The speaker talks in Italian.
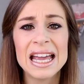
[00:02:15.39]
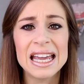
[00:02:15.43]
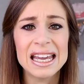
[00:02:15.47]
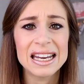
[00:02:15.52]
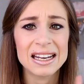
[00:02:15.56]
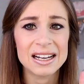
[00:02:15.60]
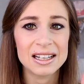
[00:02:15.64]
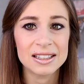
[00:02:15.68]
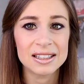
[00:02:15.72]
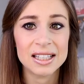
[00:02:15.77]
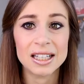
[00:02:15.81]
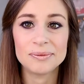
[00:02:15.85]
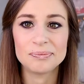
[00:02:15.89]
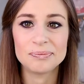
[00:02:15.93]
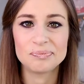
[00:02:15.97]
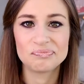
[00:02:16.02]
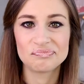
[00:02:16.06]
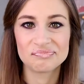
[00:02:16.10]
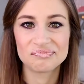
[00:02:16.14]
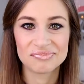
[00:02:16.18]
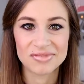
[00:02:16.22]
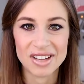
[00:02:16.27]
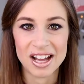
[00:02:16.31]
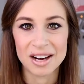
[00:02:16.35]
In realtà
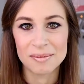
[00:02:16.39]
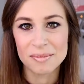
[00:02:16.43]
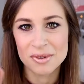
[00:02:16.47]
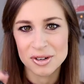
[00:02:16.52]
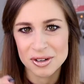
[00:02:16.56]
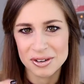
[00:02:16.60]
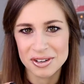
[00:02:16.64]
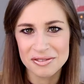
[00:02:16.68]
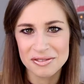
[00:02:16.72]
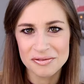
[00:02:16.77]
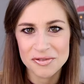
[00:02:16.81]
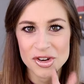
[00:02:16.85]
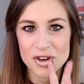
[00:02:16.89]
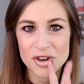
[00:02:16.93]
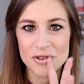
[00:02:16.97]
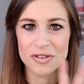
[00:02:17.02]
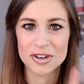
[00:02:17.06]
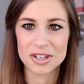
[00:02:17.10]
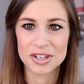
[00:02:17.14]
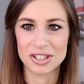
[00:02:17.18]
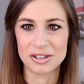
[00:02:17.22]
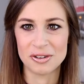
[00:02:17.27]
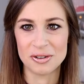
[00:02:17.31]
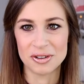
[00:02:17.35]
almeno in video
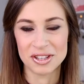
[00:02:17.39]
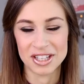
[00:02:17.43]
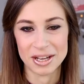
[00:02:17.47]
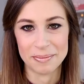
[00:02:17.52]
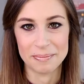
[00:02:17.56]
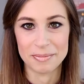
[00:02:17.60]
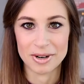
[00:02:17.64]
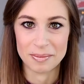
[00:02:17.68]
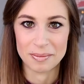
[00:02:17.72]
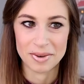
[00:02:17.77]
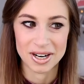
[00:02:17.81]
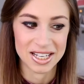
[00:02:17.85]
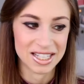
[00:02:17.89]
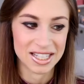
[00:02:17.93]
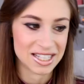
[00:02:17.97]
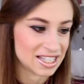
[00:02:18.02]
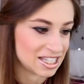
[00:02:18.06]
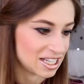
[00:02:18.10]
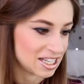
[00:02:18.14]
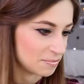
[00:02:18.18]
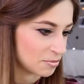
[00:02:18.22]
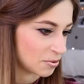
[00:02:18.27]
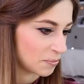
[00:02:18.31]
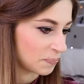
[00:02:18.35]
forse non sembra
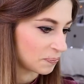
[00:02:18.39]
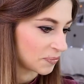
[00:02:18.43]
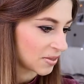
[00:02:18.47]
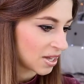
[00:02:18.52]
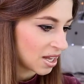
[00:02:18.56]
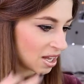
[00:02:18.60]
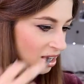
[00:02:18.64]
malissimo